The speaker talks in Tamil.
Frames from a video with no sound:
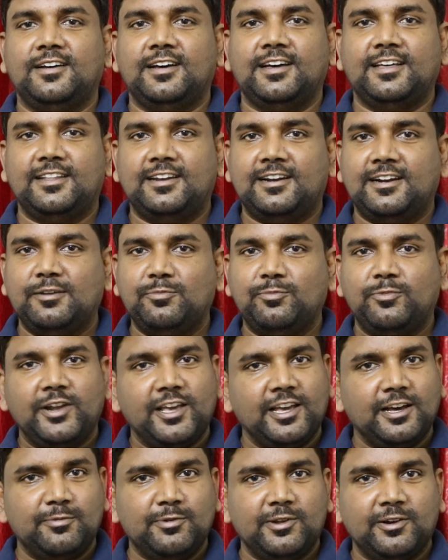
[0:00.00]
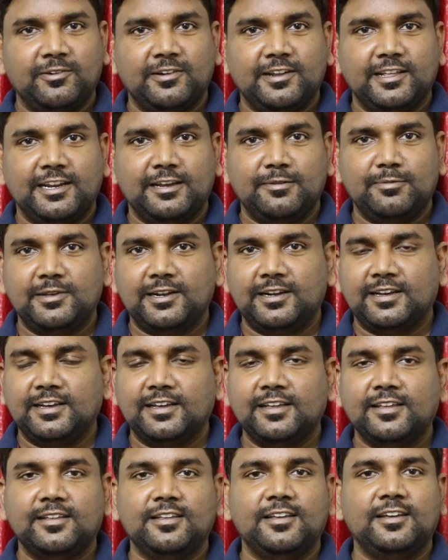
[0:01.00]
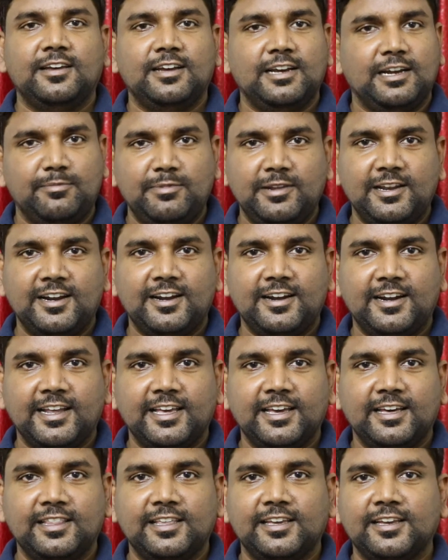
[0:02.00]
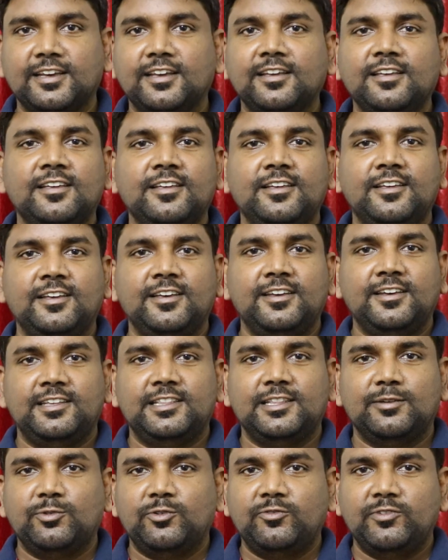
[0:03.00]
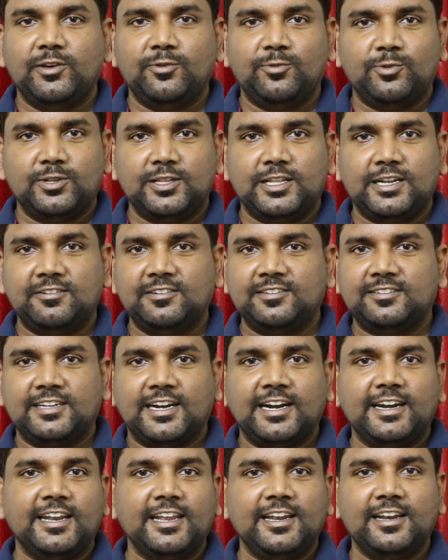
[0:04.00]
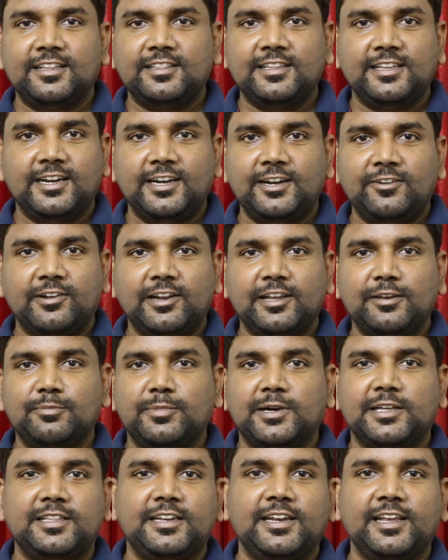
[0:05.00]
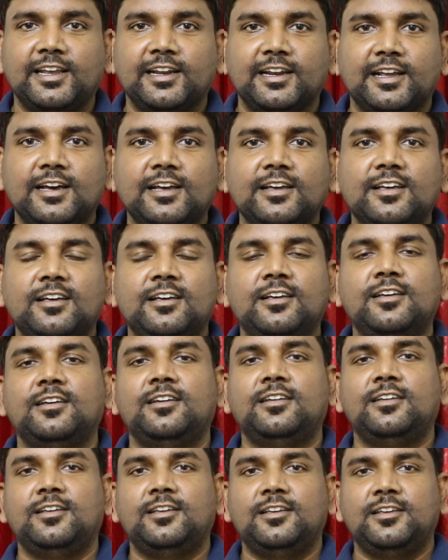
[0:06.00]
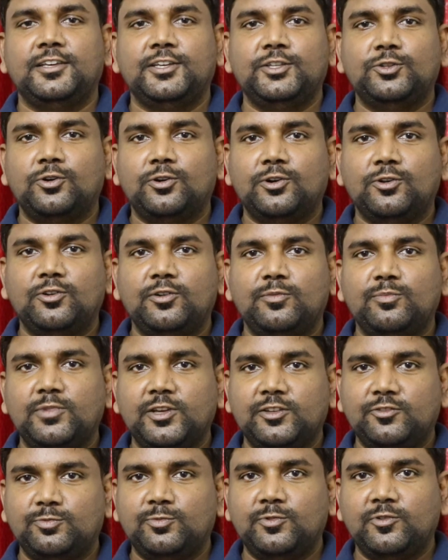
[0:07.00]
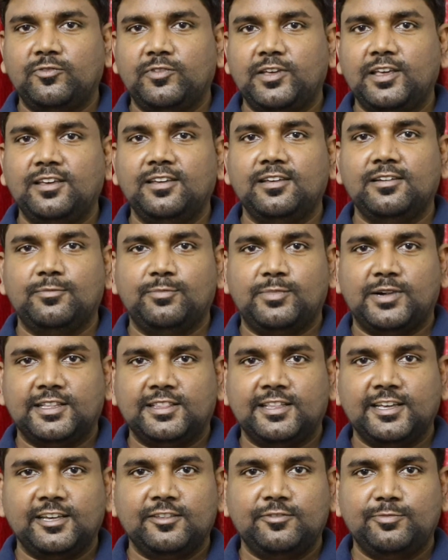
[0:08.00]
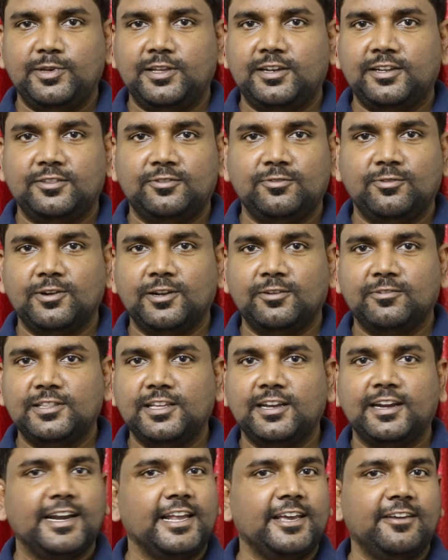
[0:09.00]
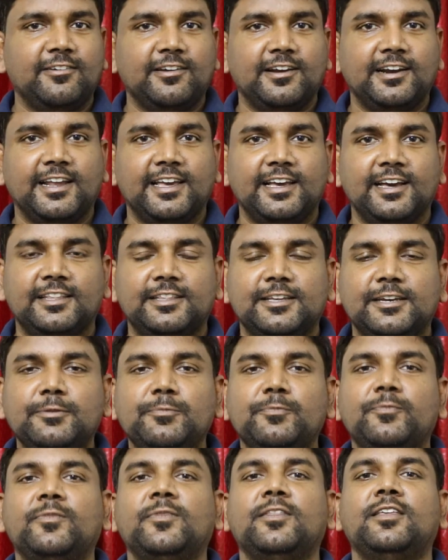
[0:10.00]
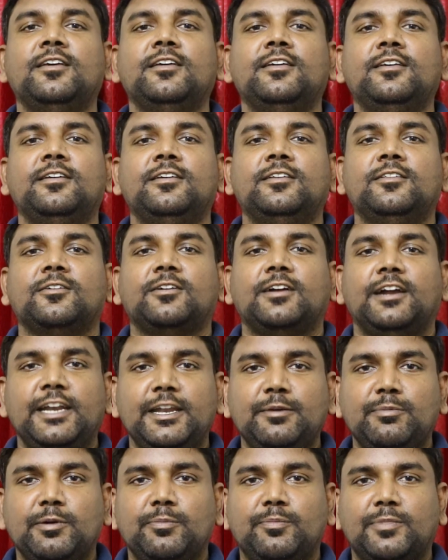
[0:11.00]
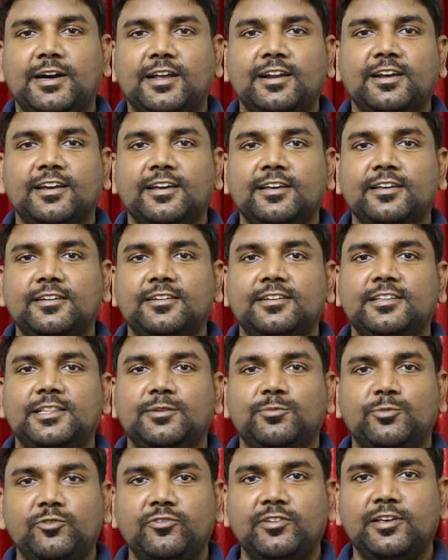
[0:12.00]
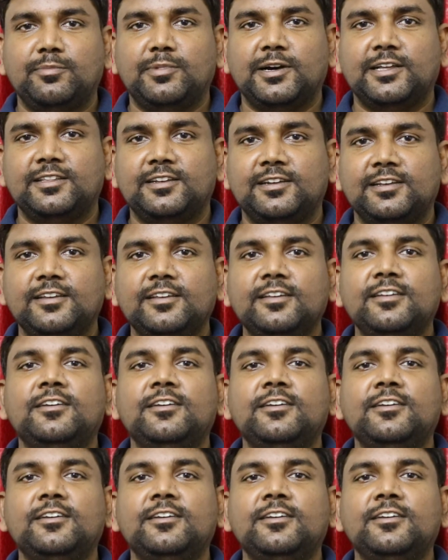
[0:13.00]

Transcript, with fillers: அதனால் பிடிக்காமல் இருக்கும் நிறையா பேருக்கு அப்படிலாம் நினைக்காதீங்க இந்த மூவியை ஒரு தடவை ஸ்டார்டிங்லேருந்து எண்டு வரைக்கும் பார்த்துட்டிங்கன்னா இதோட ஒரு பெஸ்ட் மூவி பார்த்த எக்ஸ்பீரியன்ஸ் உங்களுக்கு வந்து கிடைக்கவே கிடைக்காது கண்டிப்பாக பாருங்கள் இந்த மூவியை பார்த்துட்டு